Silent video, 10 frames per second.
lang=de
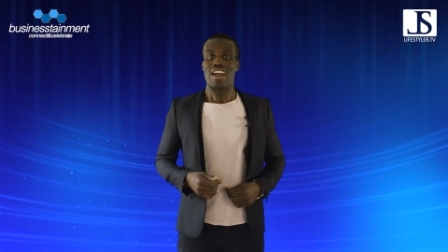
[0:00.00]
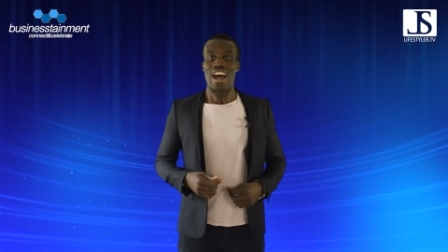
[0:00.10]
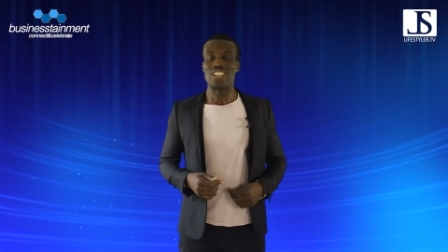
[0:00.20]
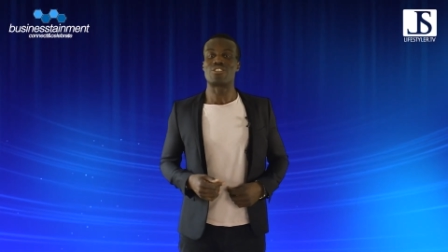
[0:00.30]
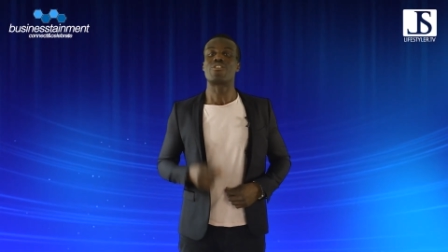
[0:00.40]

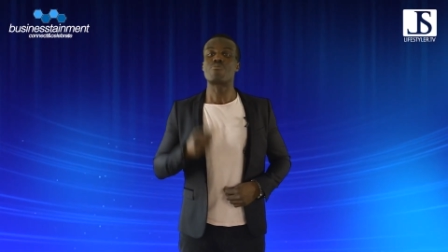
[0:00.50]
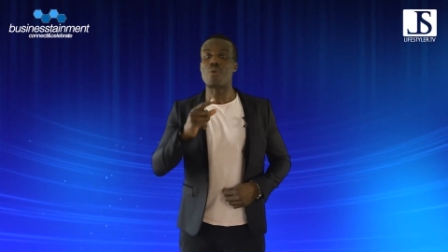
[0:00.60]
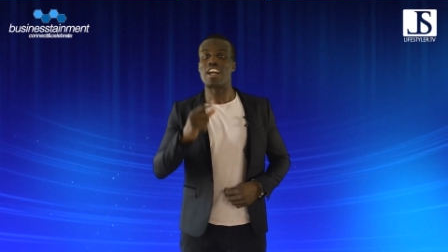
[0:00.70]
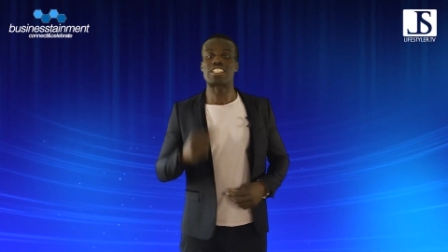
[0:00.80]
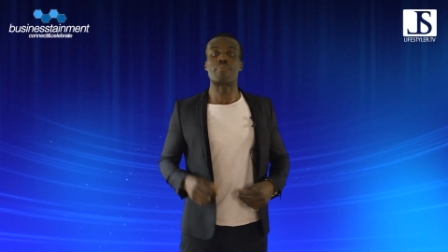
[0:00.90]
Also, wenn du
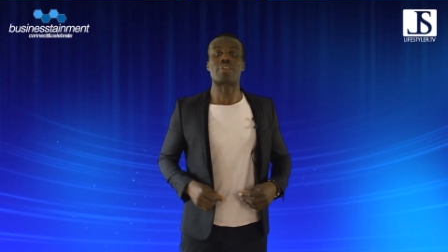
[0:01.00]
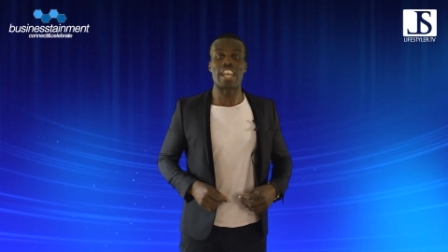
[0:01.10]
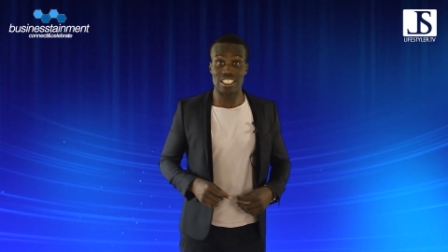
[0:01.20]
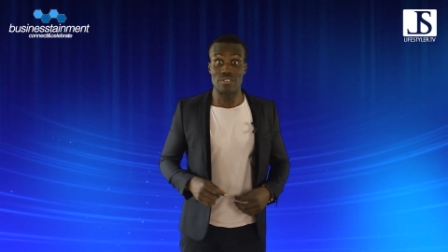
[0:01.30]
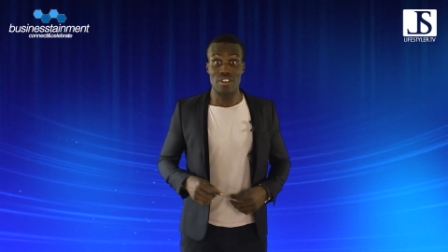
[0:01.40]
Bock hast, am
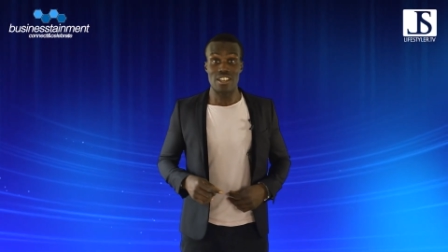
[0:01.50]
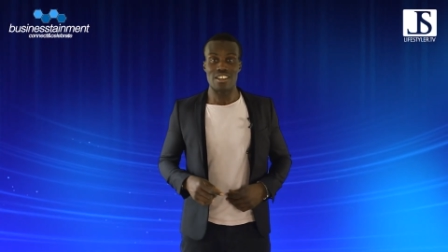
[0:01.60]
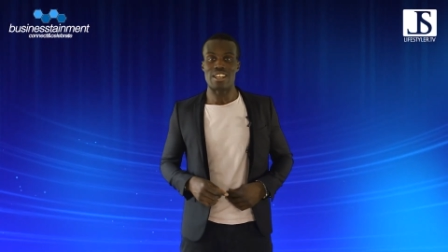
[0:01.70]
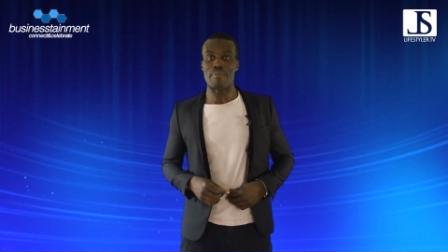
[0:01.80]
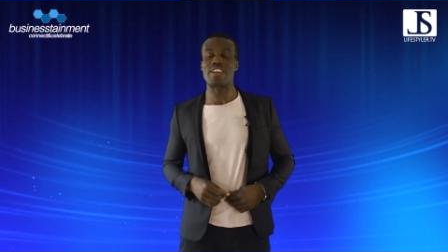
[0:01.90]
30.04.
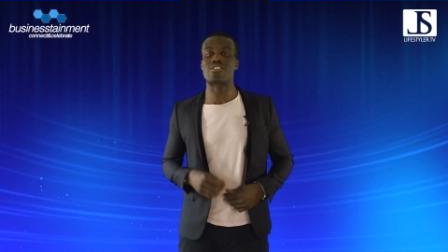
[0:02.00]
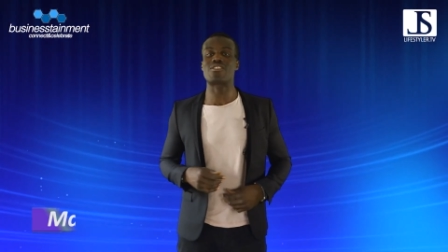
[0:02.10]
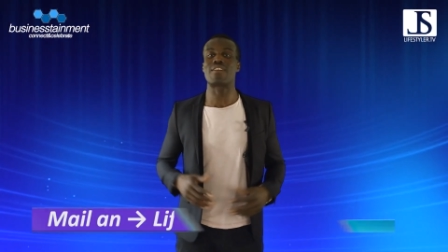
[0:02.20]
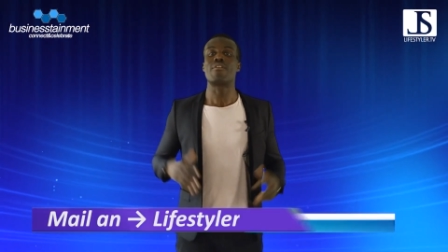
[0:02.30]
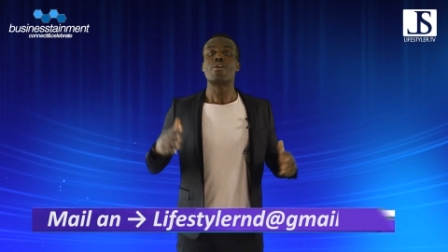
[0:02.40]
dabei zu
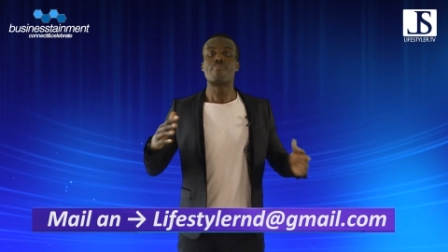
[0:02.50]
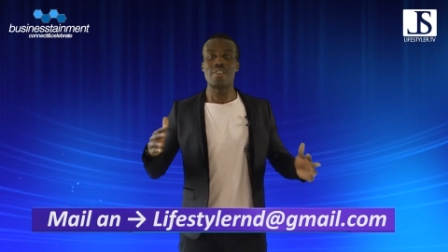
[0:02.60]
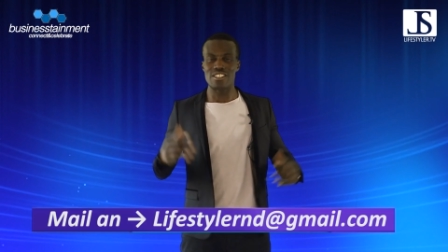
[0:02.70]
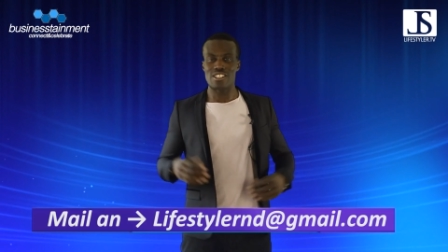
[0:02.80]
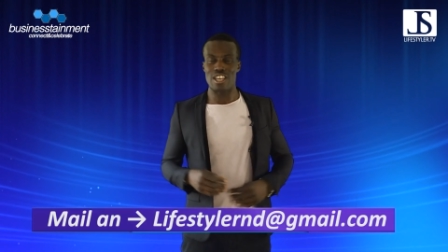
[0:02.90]
sein,
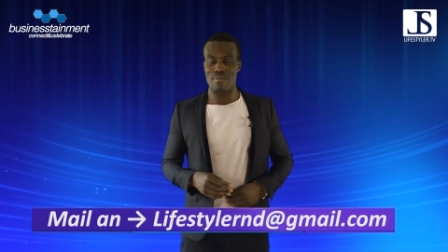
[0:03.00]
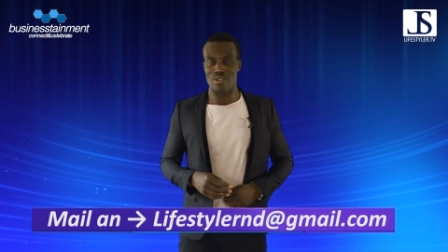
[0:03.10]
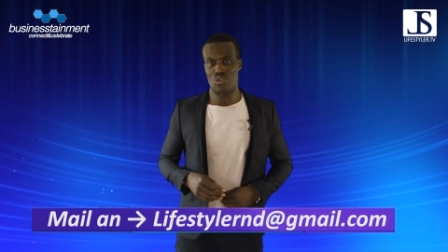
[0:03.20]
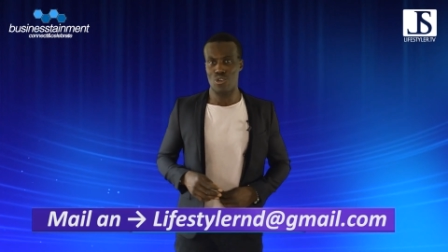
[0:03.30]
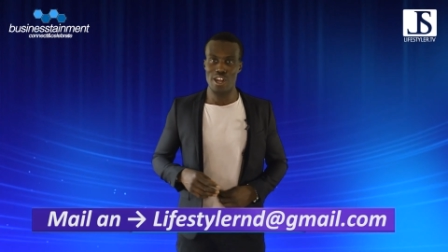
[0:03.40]

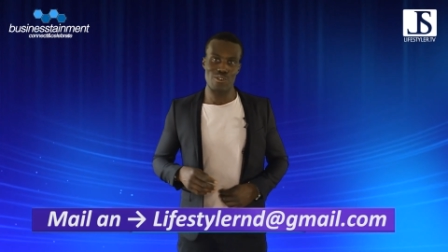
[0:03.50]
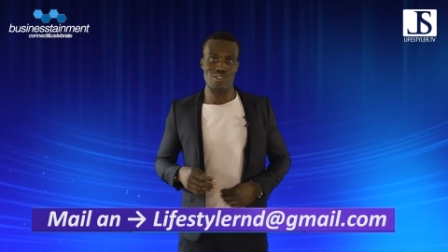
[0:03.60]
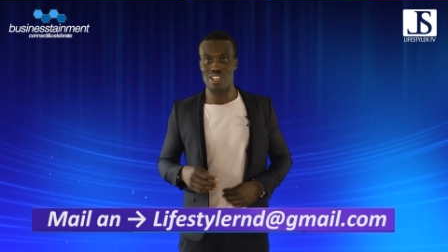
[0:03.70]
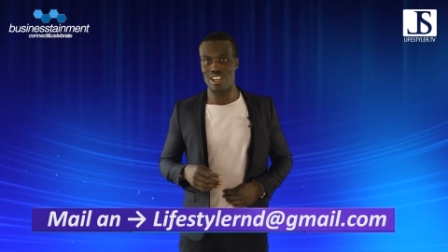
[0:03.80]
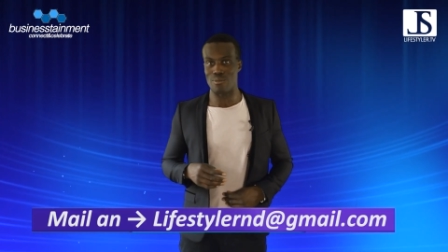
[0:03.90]
Business-Themen, Connect
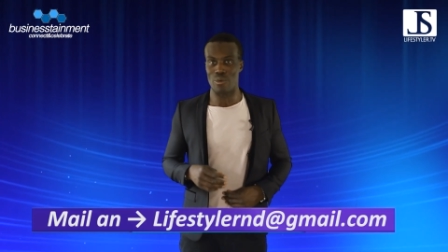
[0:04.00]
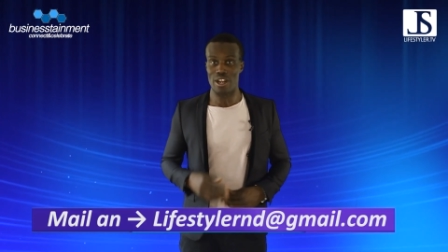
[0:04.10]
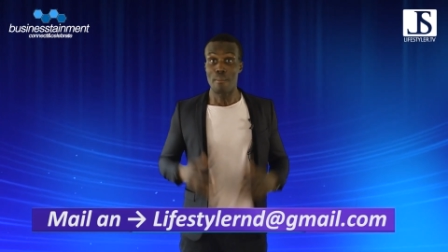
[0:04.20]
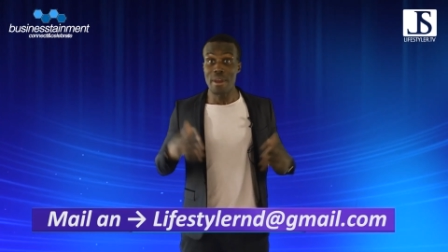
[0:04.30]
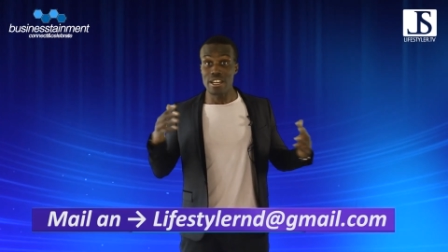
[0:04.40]
und
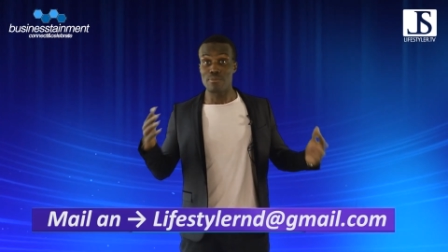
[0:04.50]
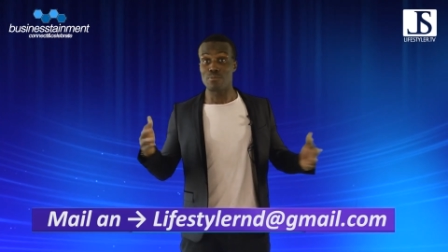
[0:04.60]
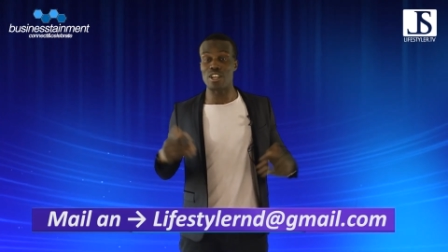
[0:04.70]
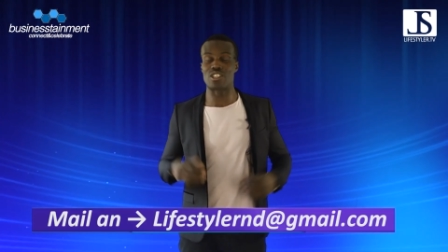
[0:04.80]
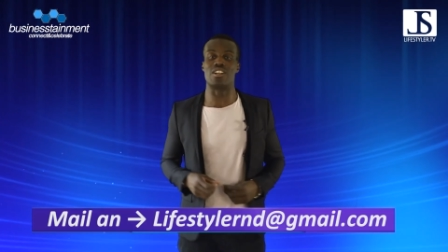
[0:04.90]
Celebrate mit dem
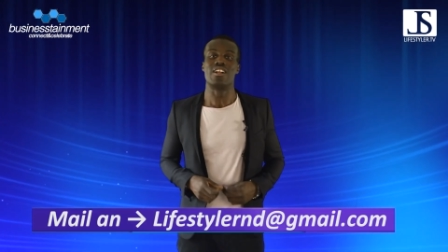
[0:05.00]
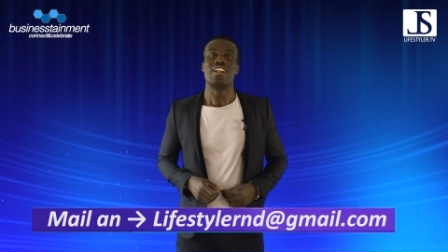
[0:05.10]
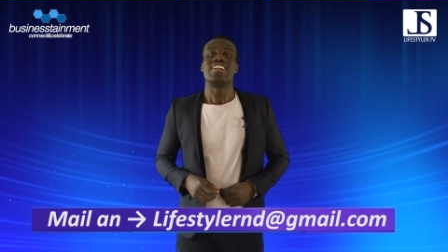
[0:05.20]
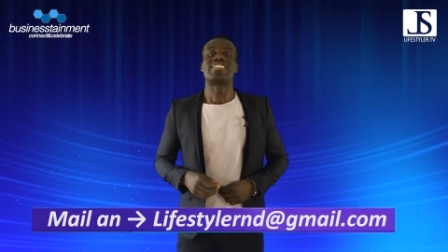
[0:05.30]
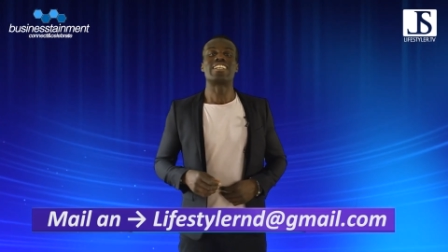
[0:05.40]
Special
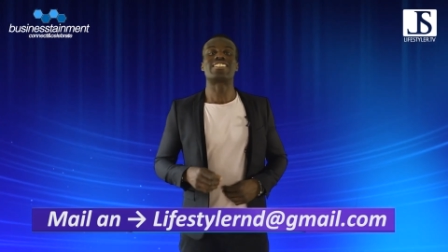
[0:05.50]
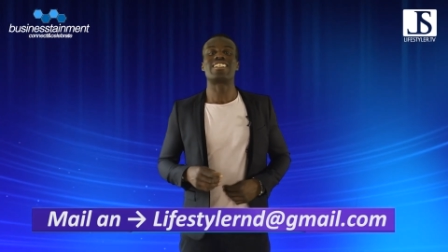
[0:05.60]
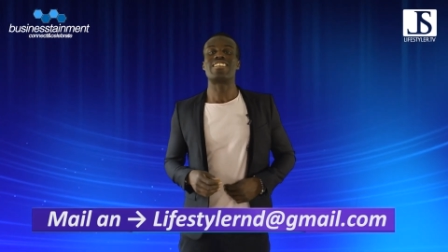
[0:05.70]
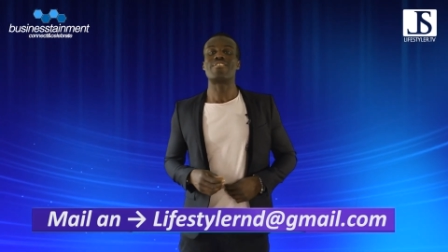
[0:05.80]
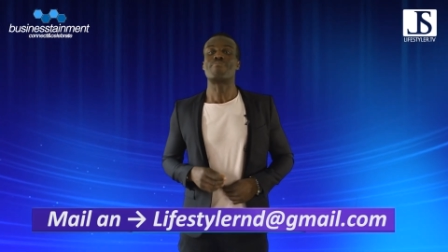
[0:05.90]
Tanz
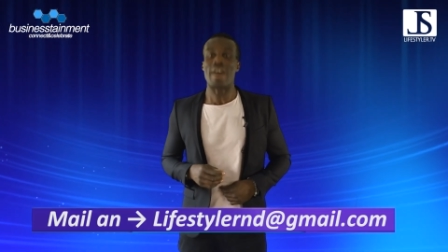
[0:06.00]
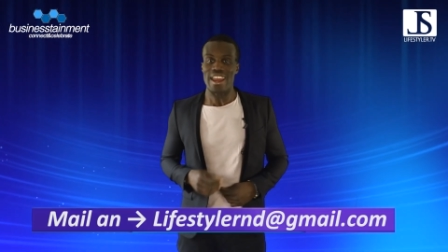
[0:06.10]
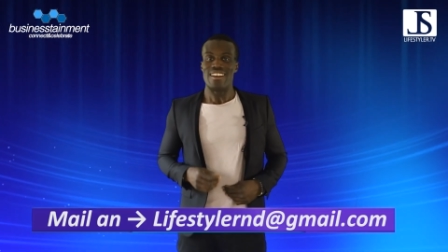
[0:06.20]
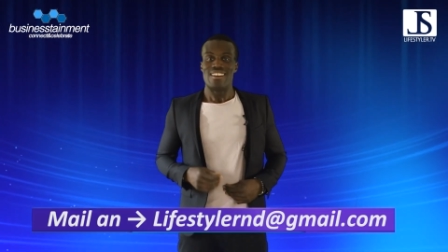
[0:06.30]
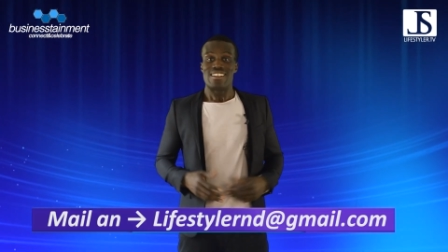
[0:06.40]
in den
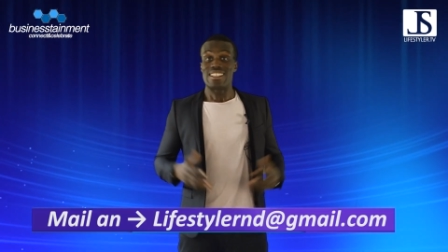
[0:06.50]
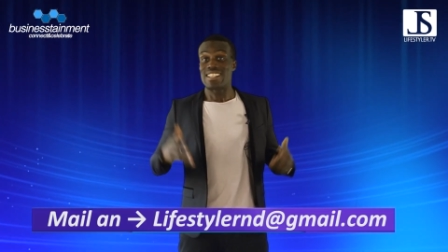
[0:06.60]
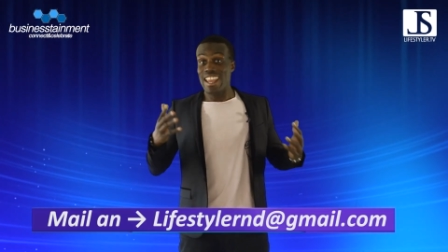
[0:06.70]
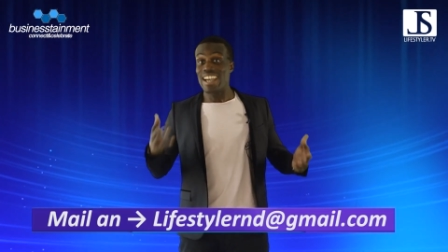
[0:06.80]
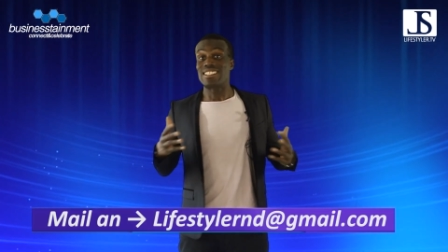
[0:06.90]
Mai. Das
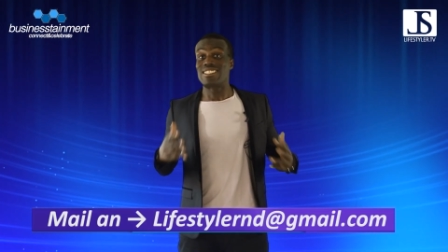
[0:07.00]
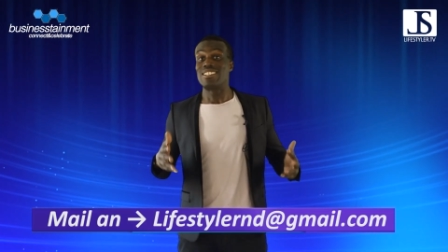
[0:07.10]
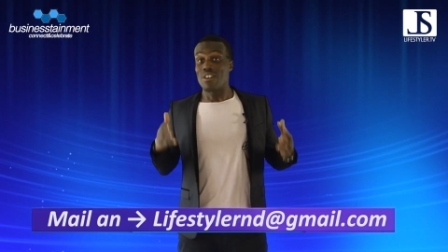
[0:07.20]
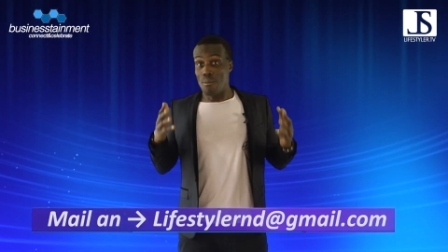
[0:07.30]
erste